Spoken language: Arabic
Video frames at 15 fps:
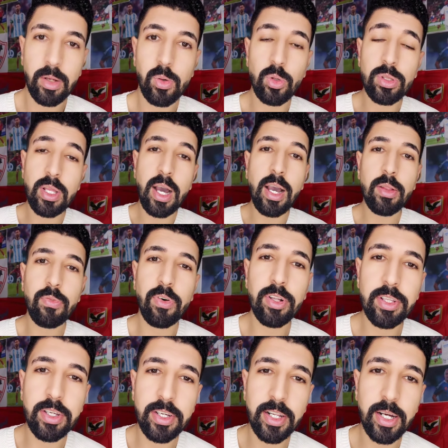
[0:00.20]
كنت قاعد
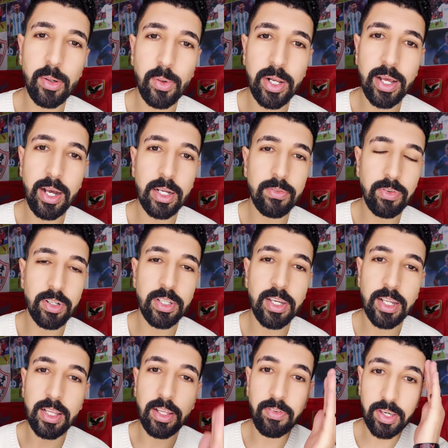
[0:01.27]
فاضي كده وانا قاعد فاضي
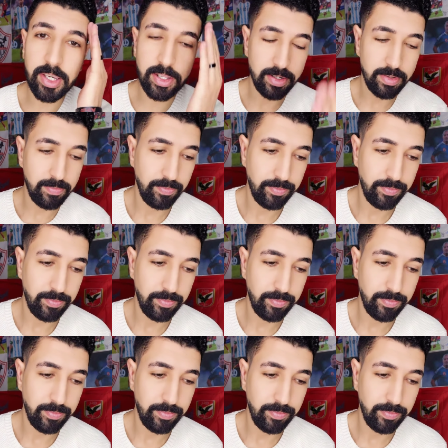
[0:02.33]
جات لي فكره